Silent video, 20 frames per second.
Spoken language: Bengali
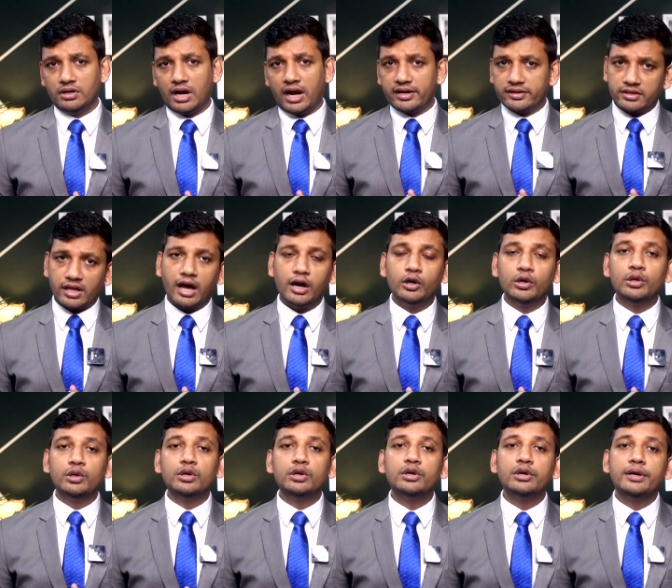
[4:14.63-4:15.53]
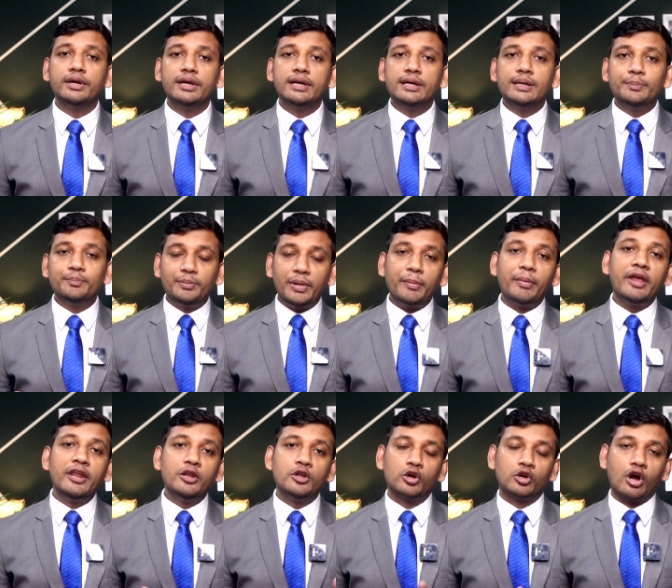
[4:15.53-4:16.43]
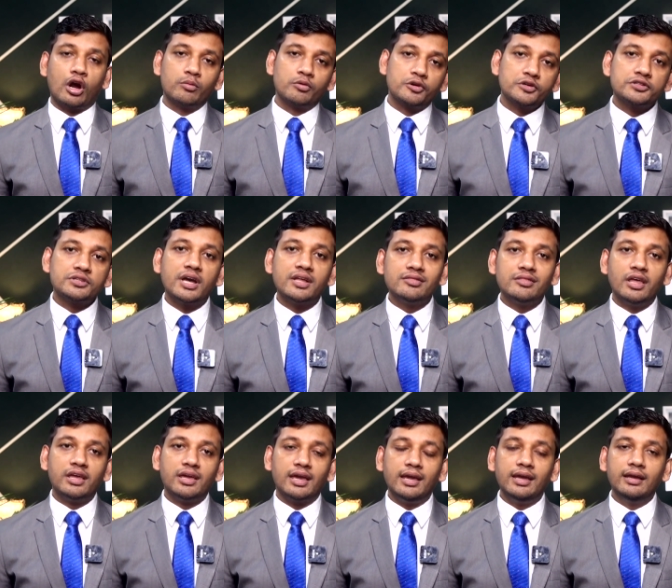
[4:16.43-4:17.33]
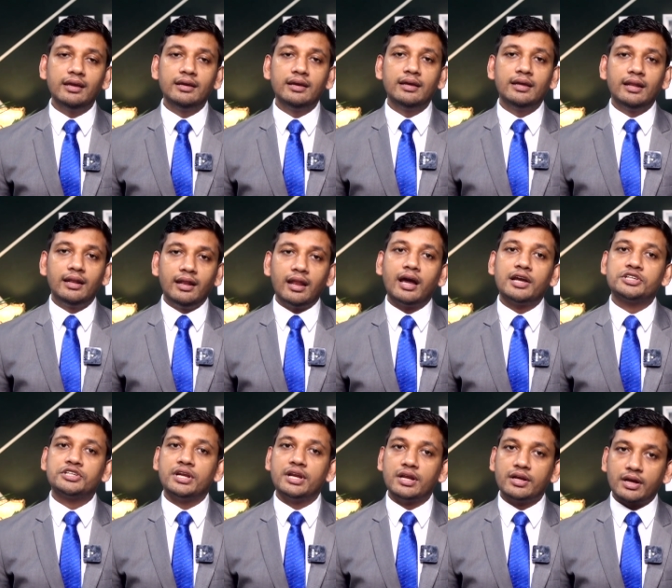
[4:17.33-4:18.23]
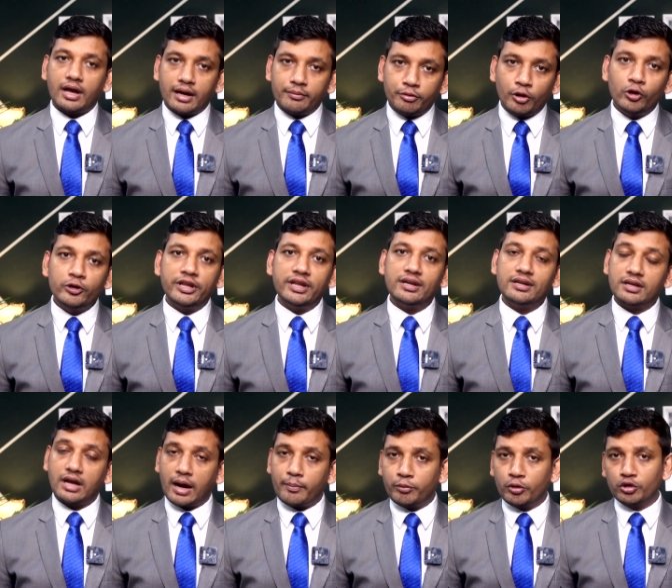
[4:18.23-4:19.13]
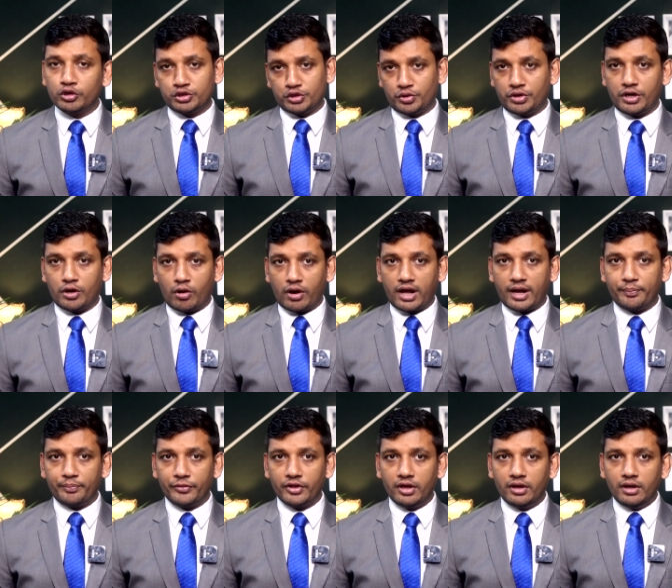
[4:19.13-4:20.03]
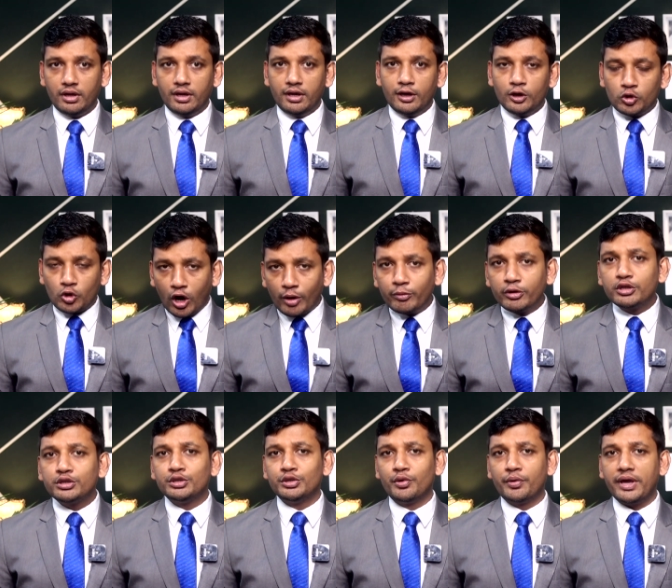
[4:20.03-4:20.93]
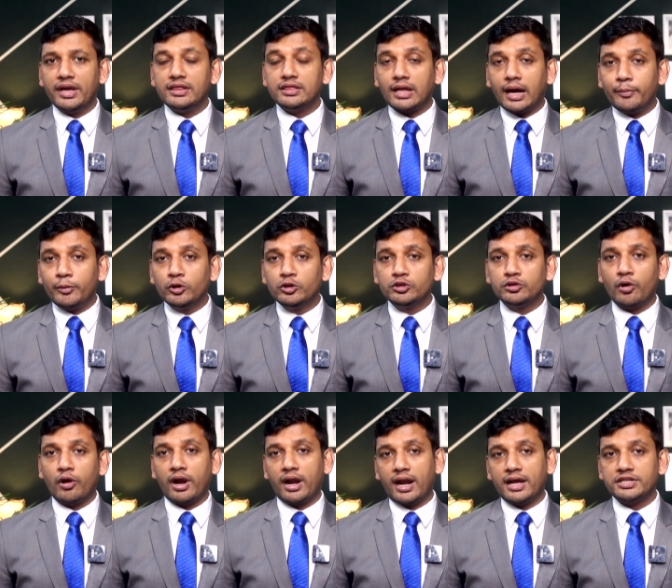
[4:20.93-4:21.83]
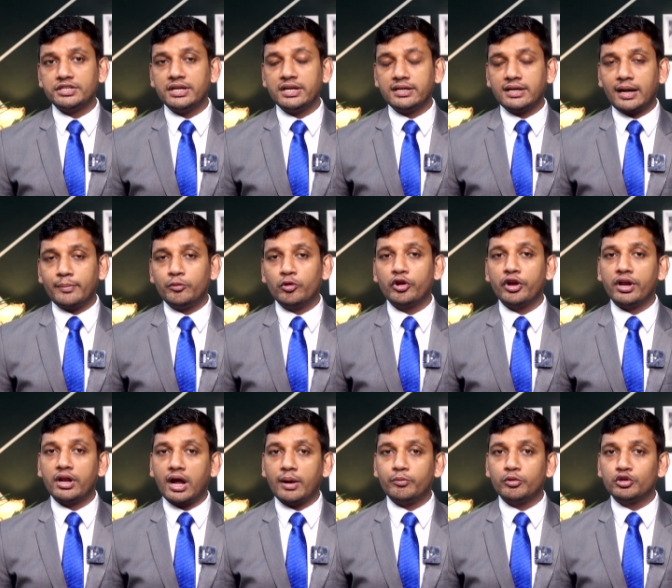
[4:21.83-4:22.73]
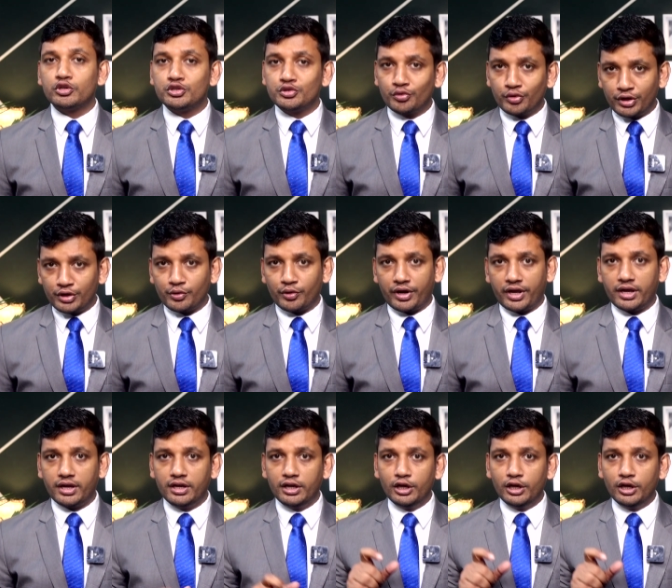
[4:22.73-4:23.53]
আর তা হলো বিভিন্ন কবরস্থান থেকে লাশের কাফনের কাপড় চুরি করা কবর খুঁড়ে দাফন করা লাশের কাফনের কাপড় চুরি করে